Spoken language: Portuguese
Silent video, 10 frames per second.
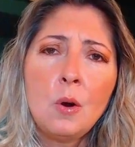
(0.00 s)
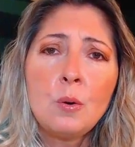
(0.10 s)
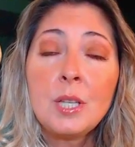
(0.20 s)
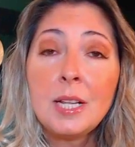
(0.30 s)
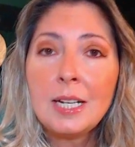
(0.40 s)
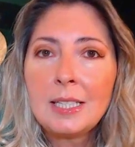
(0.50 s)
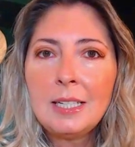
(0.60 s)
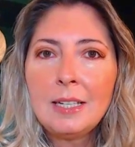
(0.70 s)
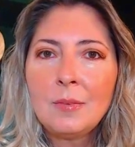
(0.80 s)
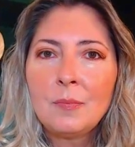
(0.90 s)
Ou será
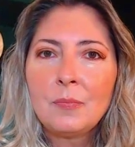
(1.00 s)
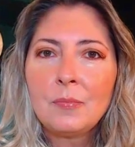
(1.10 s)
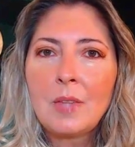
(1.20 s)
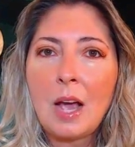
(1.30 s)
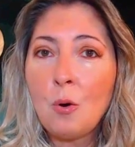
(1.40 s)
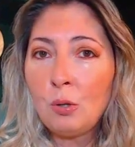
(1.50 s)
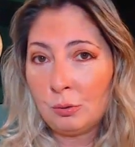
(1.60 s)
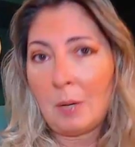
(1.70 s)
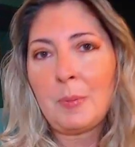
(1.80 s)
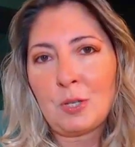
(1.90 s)
que a
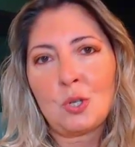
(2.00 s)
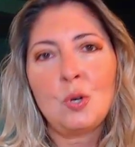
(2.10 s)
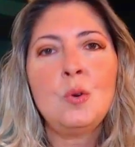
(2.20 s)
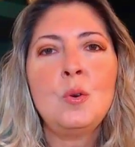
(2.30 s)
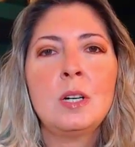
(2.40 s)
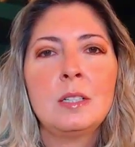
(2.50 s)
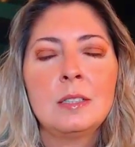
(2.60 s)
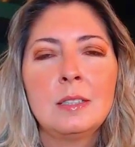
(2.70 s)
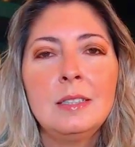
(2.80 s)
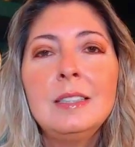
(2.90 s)
outra
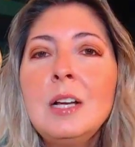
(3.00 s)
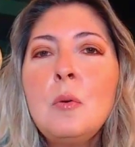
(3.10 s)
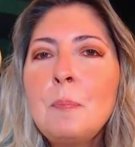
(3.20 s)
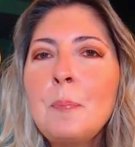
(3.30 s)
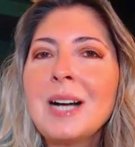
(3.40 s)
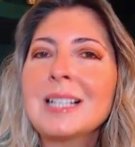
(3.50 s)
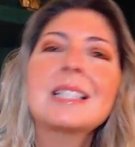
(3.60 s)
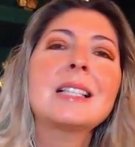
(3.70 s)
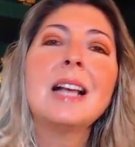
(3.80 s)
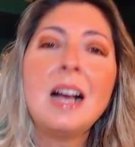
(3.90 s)
pessoa não
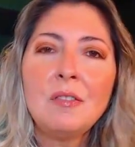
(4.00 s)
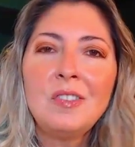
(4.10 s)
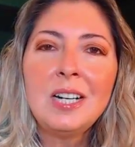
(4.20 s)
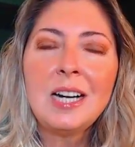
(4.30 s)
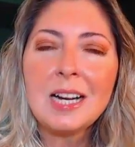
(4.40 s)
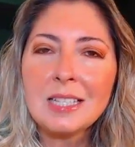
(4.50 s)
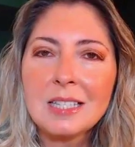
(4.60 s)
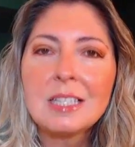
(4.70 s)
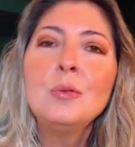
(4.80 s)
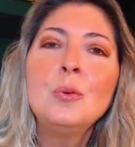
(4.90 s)
passava a
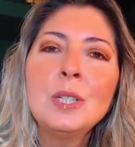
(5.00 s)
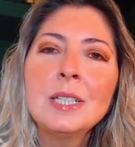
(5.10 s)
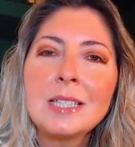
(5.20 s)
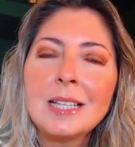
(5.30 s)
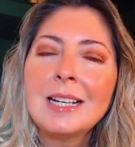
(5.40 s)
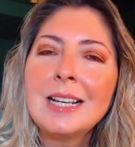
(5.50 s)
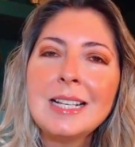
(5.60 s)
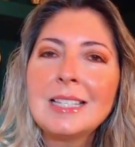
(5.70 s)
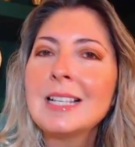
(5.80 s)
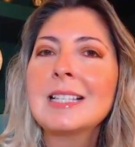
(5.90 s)
segurança
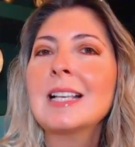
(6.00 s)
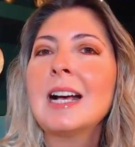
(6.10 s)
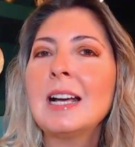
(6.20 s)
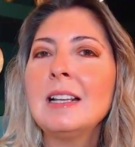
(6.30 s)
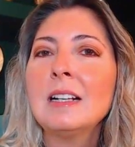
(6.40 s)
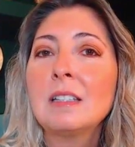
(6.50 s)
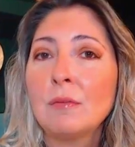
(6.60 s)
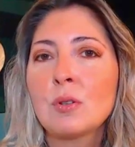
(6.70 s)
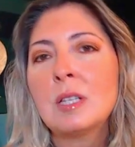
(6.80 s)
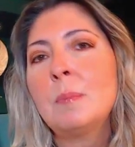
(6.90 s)
necessária
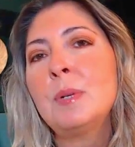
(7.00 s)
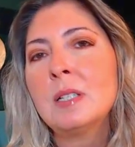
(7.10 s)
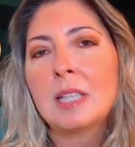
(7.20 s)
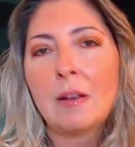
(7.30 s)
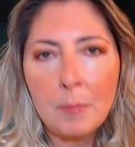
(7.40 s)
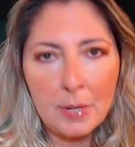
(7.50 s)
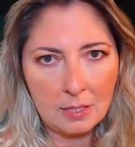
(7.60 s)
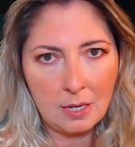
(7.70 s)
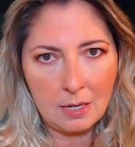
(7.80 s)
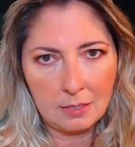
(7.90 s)
que você precisava para
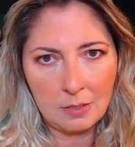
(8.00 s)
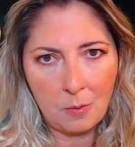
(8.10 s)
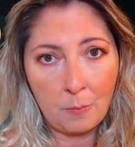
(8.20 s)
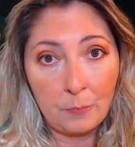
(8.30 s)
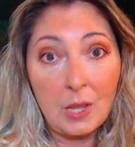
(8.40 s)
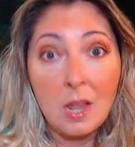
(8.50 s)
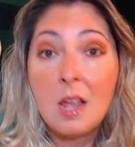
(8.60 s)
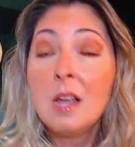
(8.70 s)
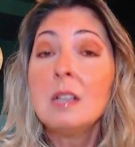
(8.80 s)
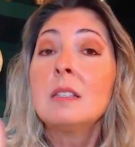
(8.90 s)
essa relação?
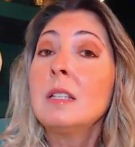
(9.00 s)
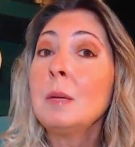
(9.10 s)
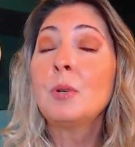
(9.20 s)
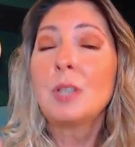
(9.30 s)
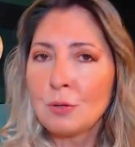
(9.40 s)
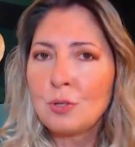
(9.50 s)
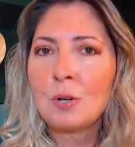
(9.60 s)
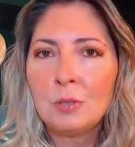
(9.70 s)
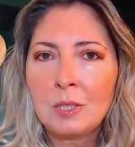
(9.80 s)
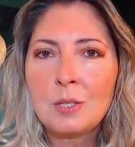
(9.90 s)
Sim, porque isso
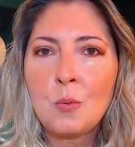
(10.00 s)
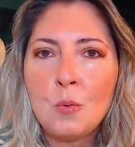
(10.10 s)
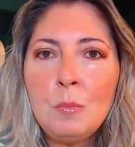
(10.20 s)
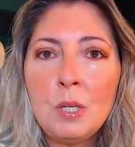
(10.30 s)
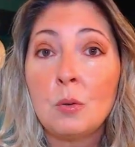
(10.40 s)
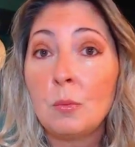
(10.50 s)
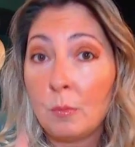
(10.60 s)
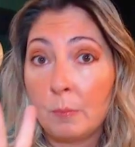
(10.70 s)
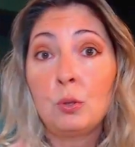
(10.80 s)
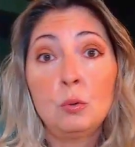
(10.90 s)
já aconteceu comigo
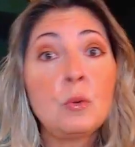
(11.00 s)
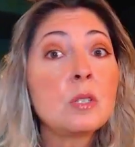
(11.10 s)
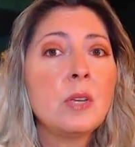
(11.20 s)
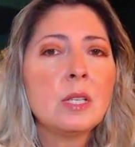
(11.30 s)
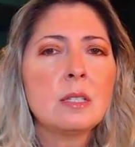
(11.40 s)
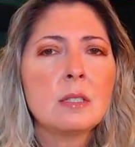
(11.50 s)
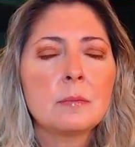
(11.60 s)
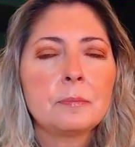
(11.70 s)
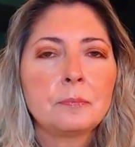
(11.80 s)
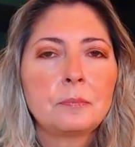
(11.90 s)
por duas vezes.